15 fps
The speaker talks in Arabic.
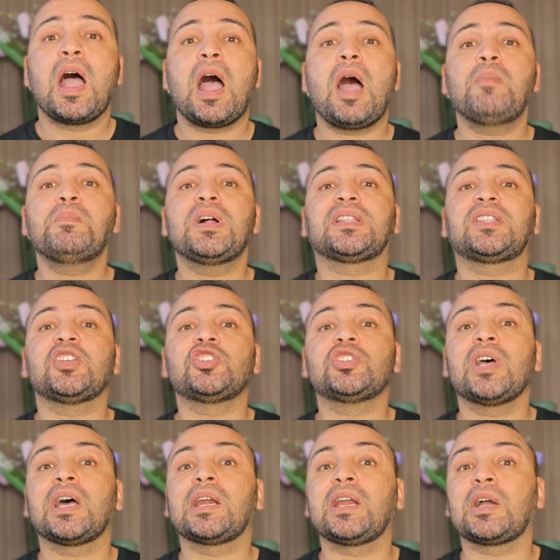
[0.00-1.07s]
اما
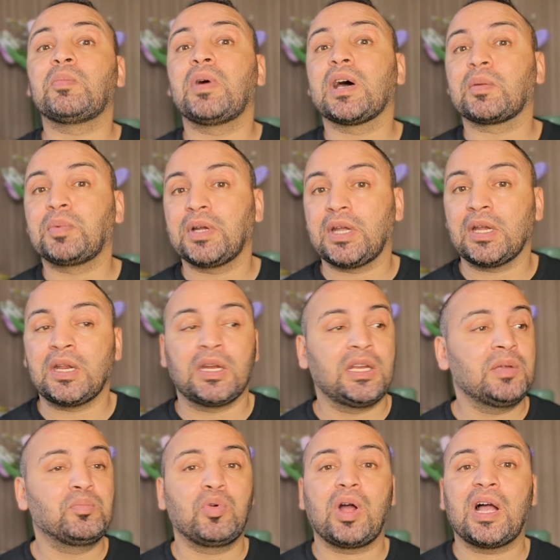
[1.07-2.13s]
التجار الكبار بكل اللي
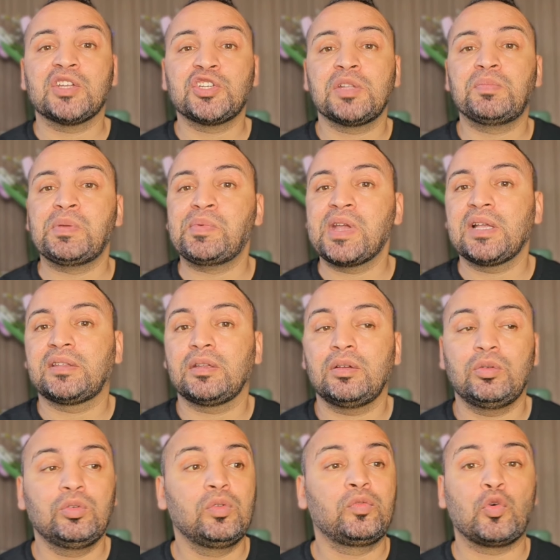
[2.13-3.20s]
يبوا حاجات بمئات
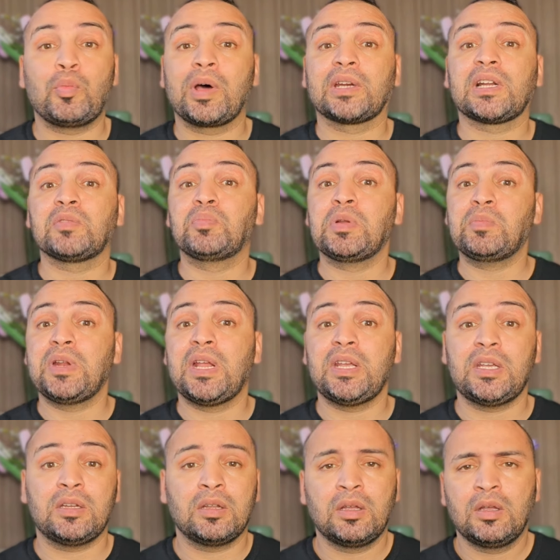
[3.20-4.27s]
الالوف ومرات
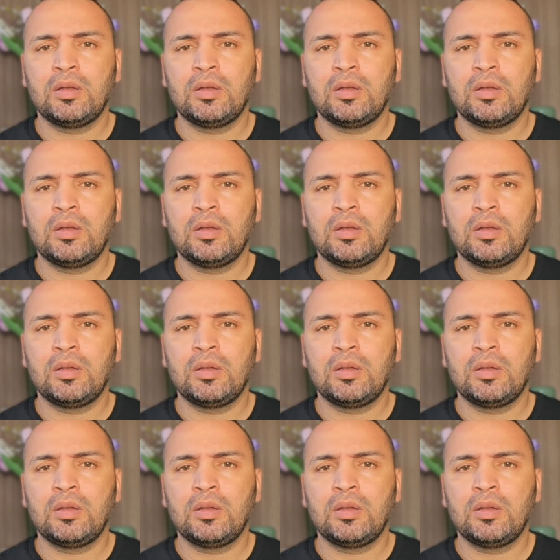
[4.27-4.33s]
بالملايين